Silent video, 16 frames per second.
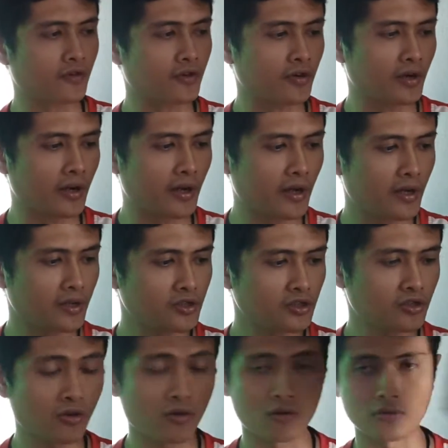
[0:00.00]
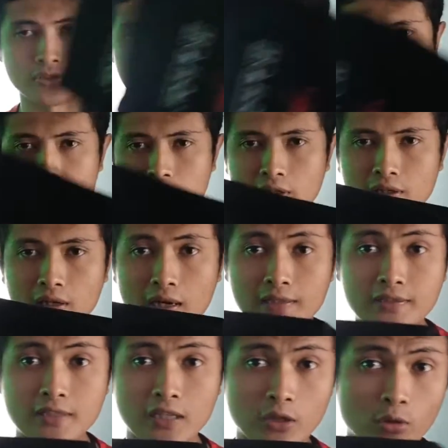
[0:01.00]
Deso. Jadi ini
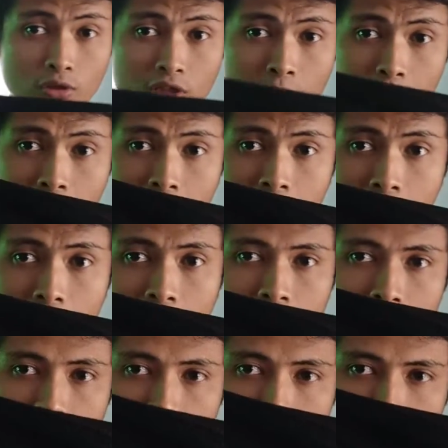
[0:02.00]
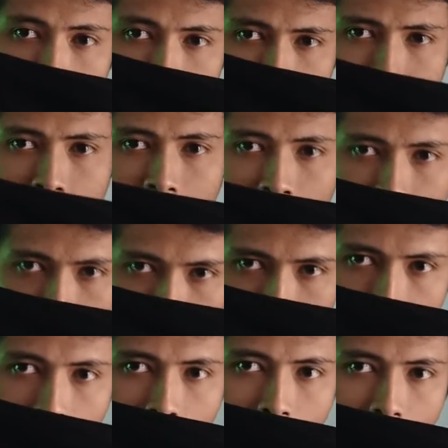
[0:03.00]
adalah jargonnya mereka. CS
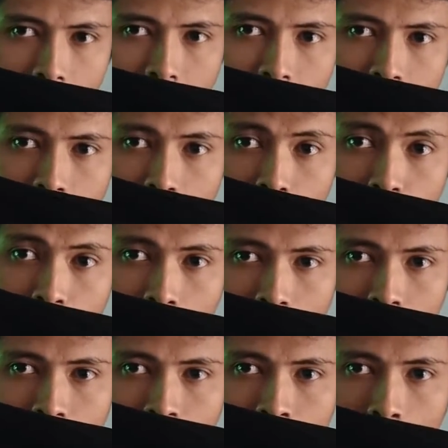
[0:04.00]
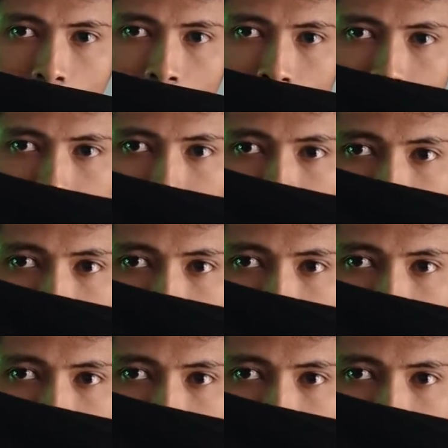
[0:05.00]
Power, Cendol Sport Power